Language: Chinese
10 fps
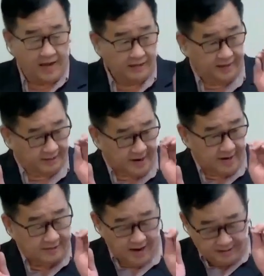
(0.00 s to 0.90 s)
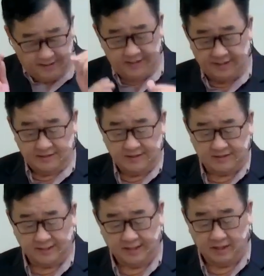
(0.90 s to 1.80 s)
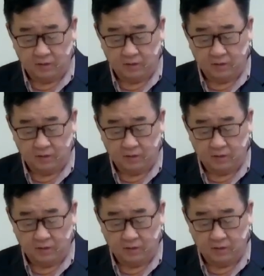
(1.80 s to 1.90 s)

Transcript: 也常常提醒自己。